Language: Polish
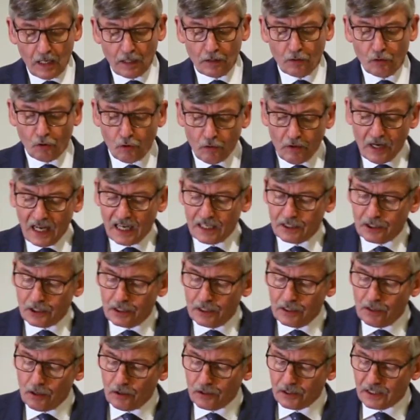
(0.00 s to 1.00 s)
Króla
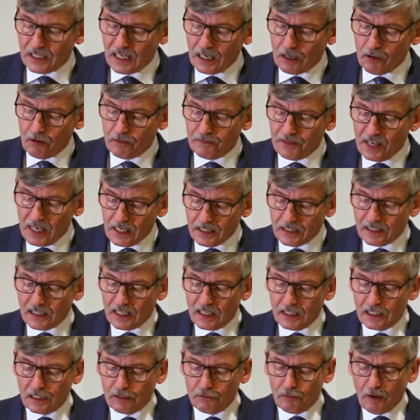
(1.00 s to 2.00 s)
czyniącego
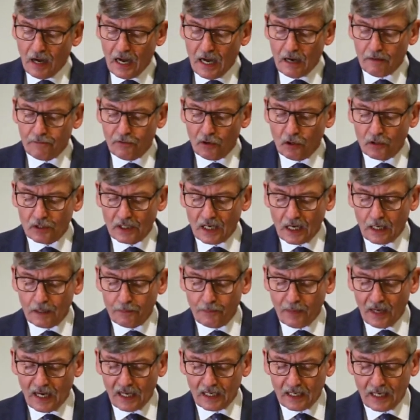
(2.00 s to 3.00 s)
więcej zła w
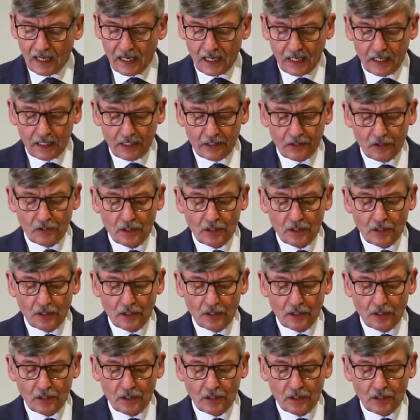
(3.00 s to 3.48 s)
oczach Pana